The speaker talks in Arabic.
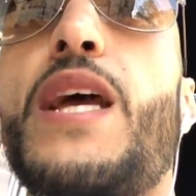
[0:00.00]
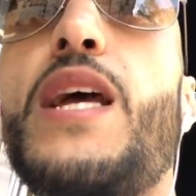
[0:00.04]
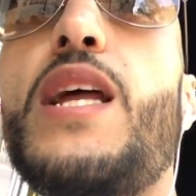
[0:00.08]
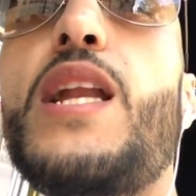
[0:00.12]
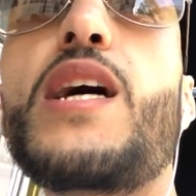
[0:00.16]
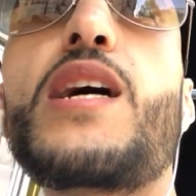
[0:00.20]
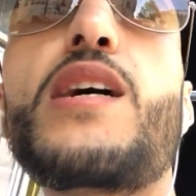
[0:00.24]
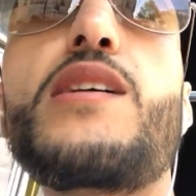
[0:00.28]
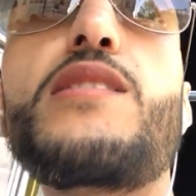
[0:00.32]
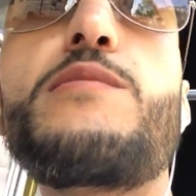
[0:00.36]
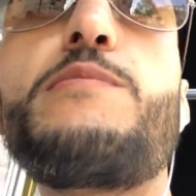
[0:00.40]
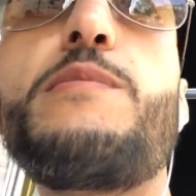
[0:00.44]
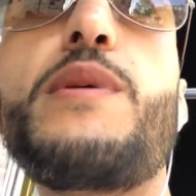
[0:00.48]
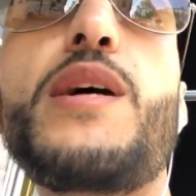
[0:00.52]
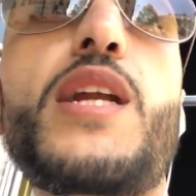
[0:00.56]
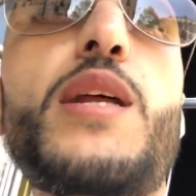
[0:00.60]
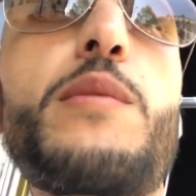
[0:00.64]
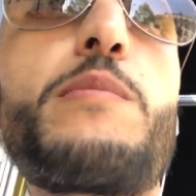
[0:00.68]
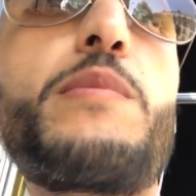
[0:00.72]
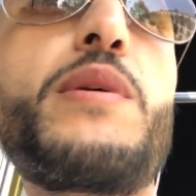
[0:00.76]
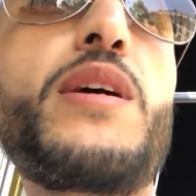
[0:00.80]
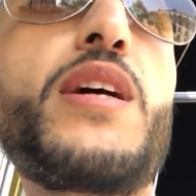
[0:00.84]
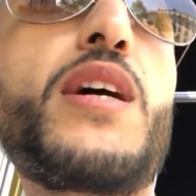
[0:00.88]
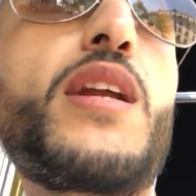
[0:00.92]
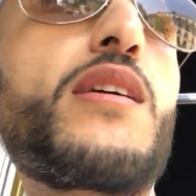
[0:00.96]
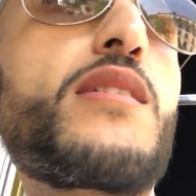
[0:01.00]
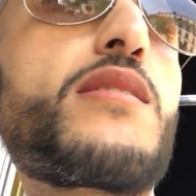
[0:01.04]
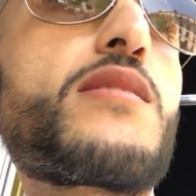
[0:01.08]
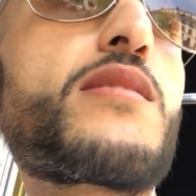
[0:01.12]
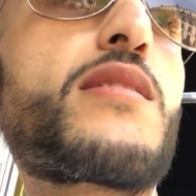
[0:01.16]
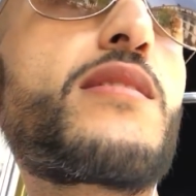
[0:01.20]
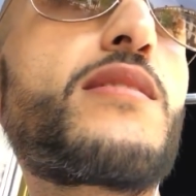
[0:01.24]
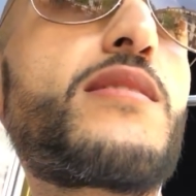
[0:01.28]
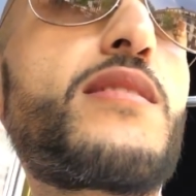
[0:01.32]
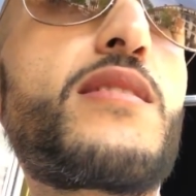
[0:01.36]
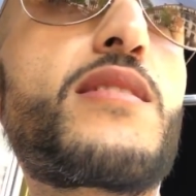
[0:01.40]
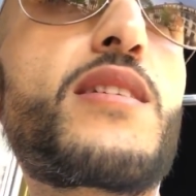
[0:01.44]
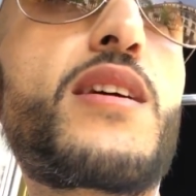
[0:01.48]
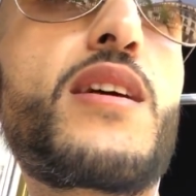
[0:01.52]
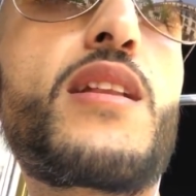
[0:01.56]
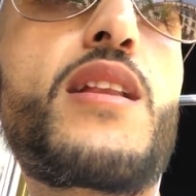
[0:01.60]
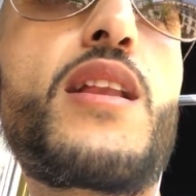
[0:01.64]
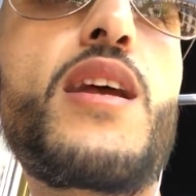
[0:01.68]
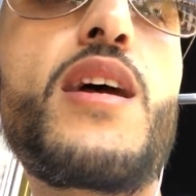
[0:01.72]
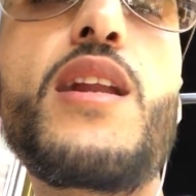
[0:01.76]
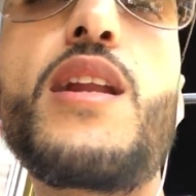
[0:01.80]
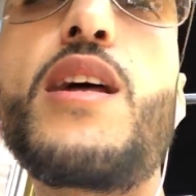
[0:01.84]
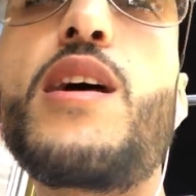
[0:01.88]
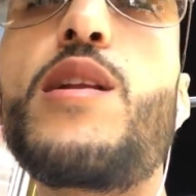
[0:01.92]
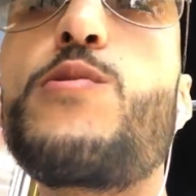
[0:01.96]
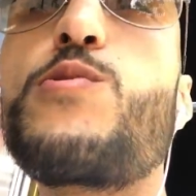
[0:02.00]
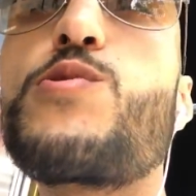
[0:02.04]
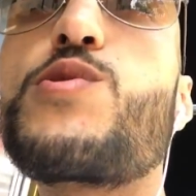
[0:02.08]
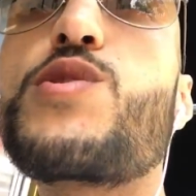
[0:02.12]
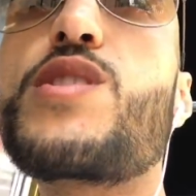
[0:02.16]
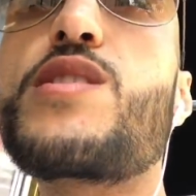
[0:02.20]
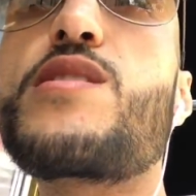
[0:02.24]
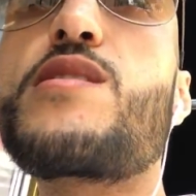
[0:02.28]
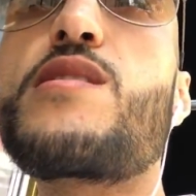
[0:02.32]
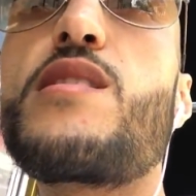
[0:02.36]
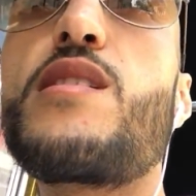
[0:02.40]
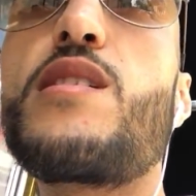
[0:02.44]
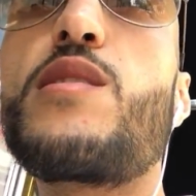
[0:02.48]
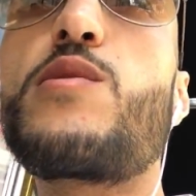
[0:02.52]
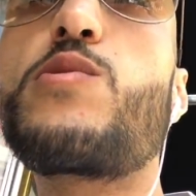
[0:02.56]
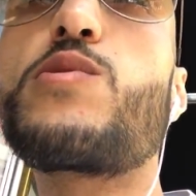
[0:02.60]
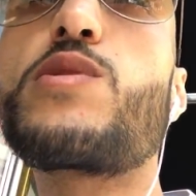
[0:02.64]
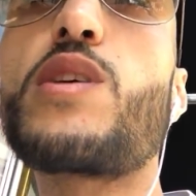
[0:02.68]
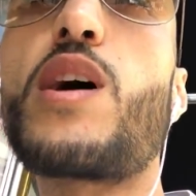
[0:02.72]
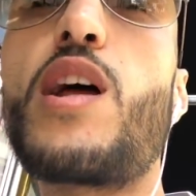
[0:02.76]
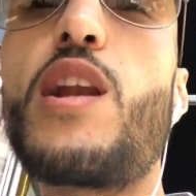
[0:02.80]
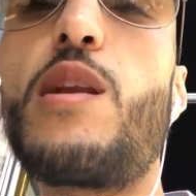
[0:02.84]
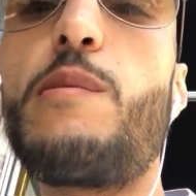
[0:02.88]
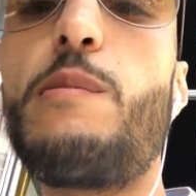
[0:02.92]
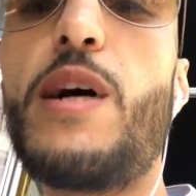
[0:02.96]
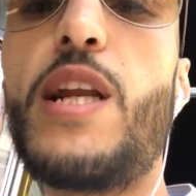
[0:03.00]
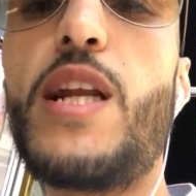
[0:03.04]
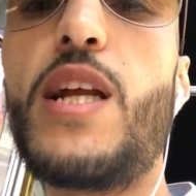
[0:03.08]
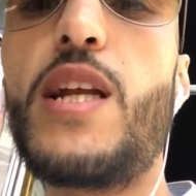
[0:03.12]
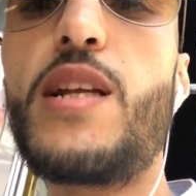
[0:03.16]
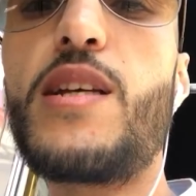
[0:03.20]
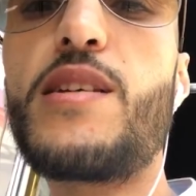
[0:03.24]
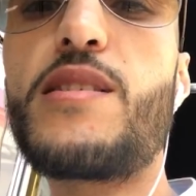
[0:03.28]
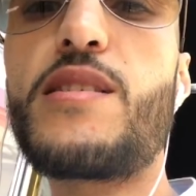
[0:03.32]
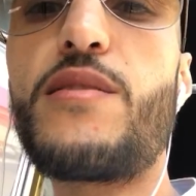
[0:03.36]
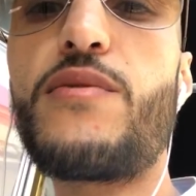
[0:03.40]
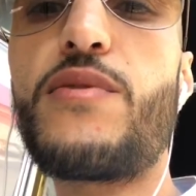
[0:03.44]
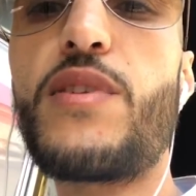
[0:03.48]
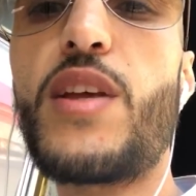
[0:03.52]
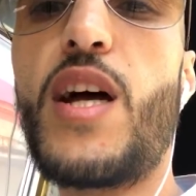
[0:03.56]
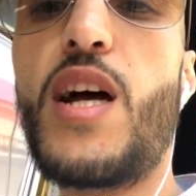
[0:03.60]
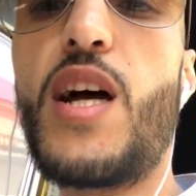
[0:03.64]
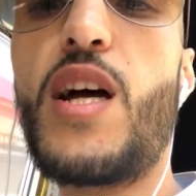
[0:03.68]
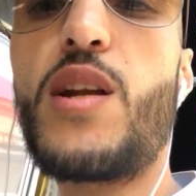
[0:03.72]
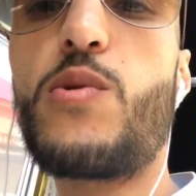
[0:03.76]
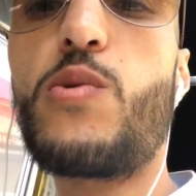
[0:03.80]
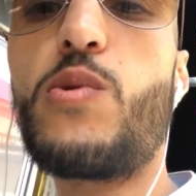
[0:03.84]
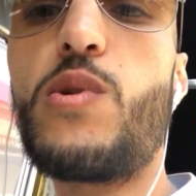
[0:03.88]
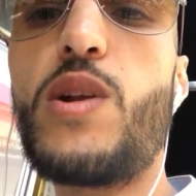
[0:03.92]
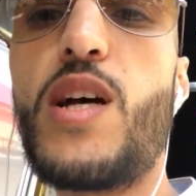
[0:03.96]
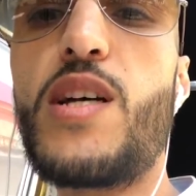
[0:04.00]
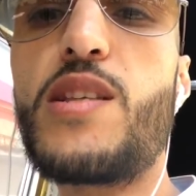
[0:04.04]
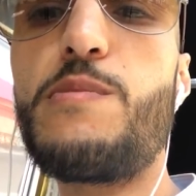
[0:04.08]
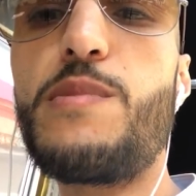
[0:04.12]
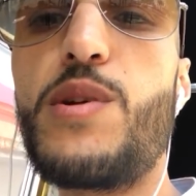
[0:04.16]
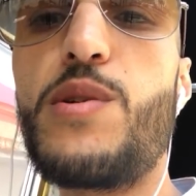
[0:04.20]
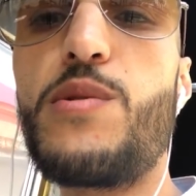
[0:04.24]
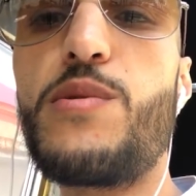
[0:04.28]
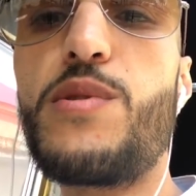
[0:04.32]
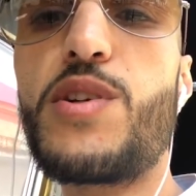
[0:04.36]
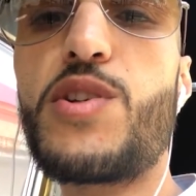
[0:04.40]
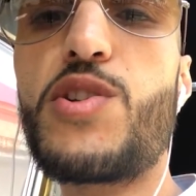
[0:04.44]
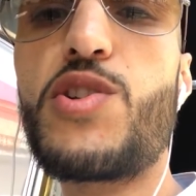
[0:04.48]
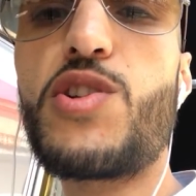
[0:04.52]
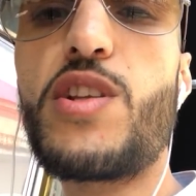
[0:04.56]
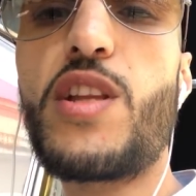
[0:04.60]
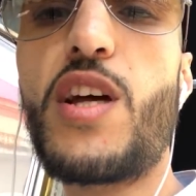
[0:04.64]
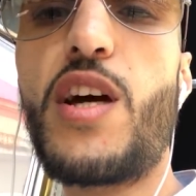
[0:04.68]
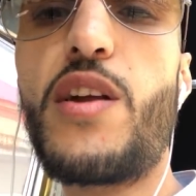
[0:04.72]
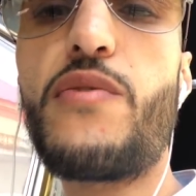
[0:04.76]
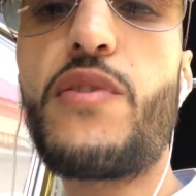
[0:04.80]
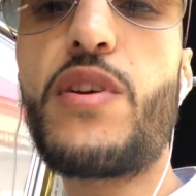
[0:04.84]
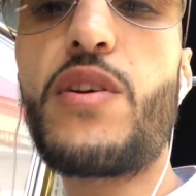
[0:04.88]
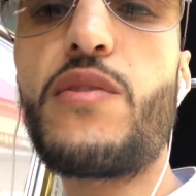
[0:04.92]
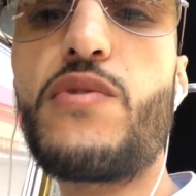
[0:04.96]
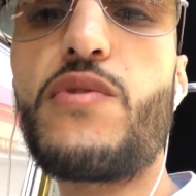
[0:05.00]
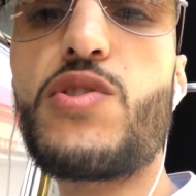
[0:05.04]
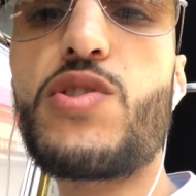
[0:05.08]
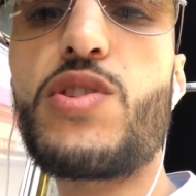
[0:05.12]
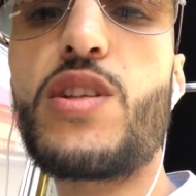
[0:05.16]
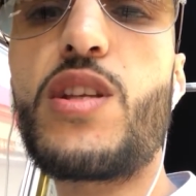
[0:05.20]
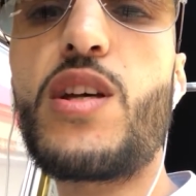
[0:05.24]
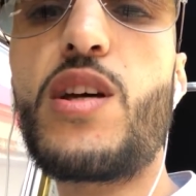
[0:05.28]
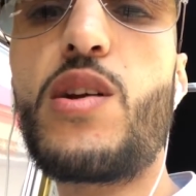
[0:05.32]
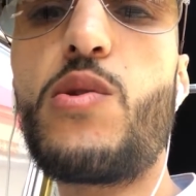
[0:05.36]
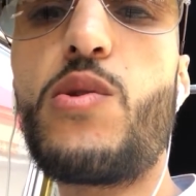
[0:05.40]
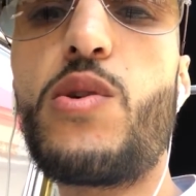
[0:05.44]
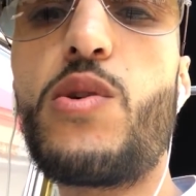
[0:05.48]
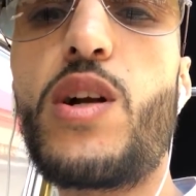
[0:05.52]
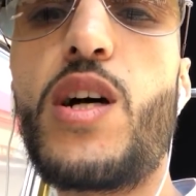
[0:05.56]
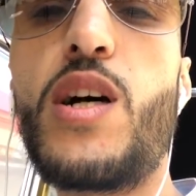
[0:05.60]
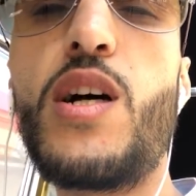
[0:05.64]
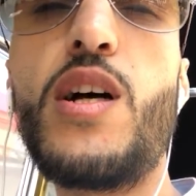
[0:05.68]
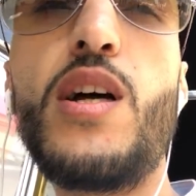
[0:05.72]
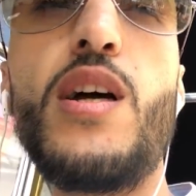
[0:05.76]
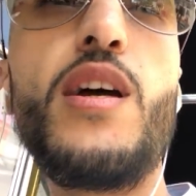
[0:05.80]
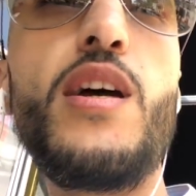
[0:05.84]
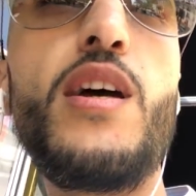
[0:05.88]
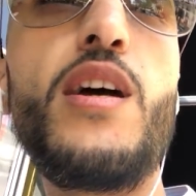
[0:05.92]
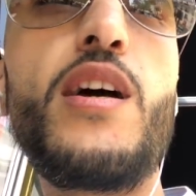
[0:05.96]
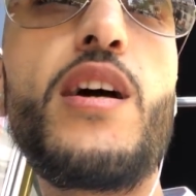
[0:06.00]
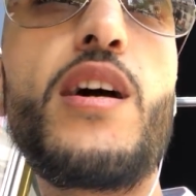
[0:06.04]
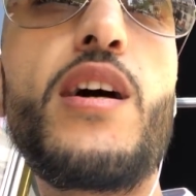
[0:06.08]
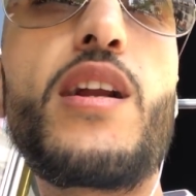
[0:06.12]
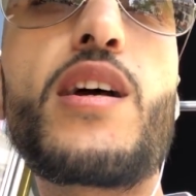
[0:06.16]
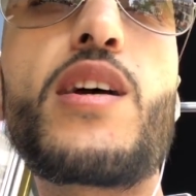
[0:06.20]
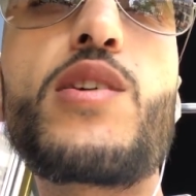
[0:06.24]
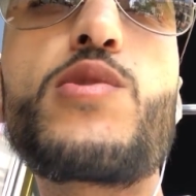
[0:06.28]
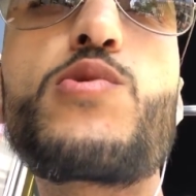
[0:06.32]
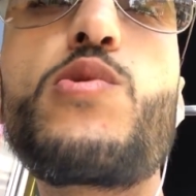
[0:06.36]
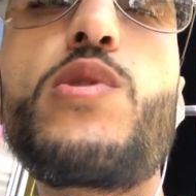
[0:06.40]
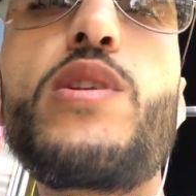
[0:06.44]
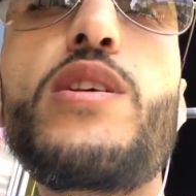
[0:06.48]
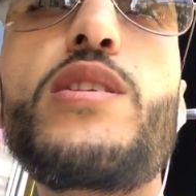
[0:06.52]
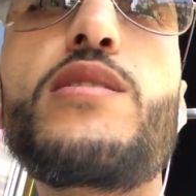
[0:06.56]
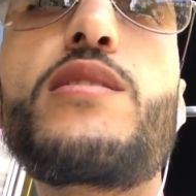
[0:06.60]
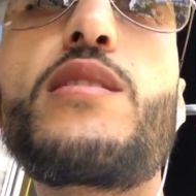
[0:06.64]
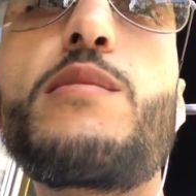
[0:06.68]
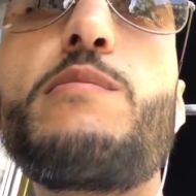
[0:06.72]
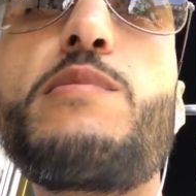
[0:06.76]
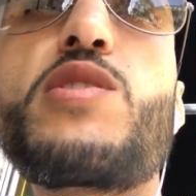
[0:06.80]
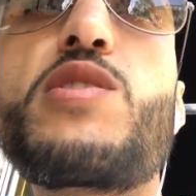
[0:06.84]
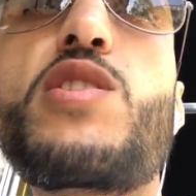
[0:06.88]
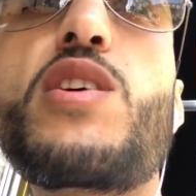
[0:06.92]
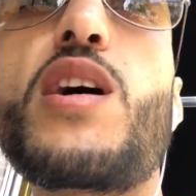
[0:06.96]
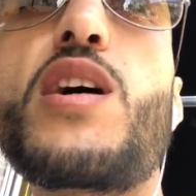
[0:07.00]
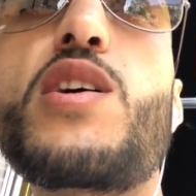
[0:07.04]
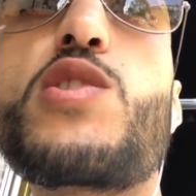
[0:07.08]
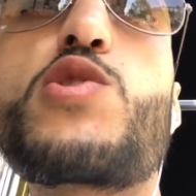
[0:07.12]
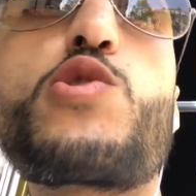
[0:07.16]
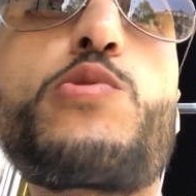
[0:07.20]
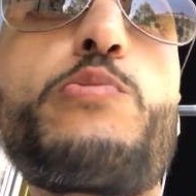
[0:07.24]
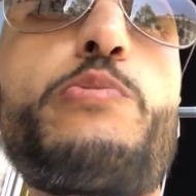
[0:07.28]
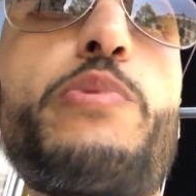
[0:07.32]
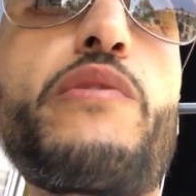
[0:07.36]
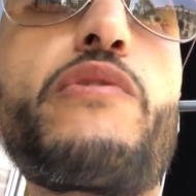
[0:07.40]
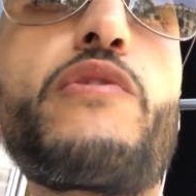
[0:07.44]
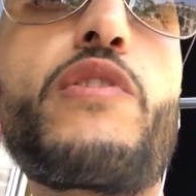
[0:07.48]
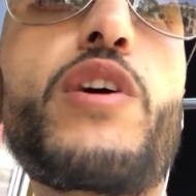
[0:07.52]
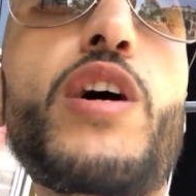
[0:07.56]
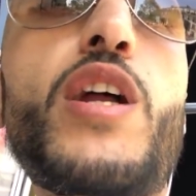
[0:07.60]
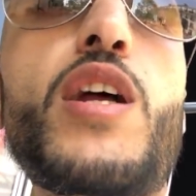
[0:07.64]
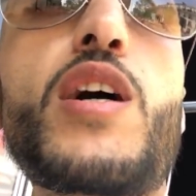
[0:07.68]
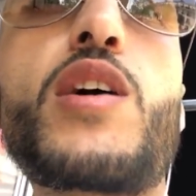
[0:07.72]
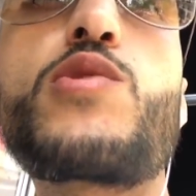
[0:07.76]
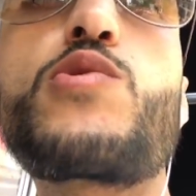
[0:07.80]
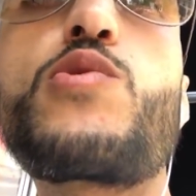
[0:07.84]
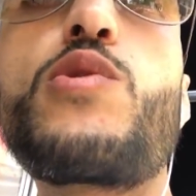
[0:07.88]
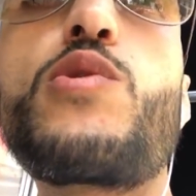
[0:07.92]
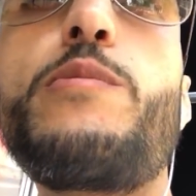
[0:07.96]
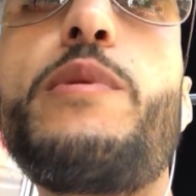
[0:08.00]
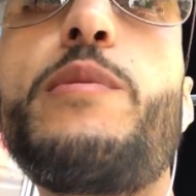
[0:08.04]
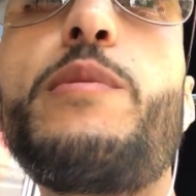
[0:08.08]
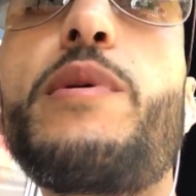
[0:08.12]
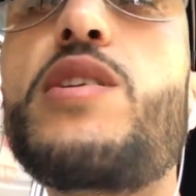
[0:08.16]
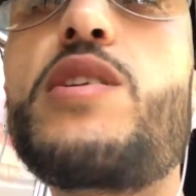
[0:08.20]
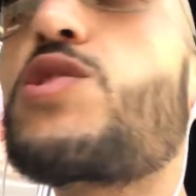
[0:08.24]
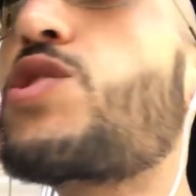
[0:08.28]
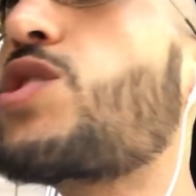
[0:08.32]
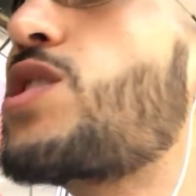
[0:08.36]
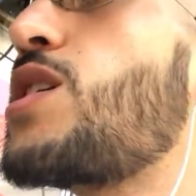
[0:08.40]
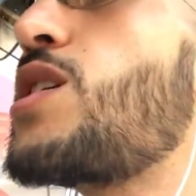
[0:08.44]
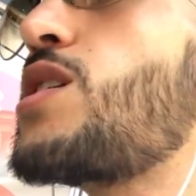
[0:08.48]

الا كانت مغربيه راه خصك انت تقاد لها لوجيستيك وتقلب على اللي يصيفطها لك ولا اثمنه وداك الشيء تعرف كيفاش دير له راه راه كتولي انت ماشي غير شوبي شوبيفاي راه كتولي ما بقاش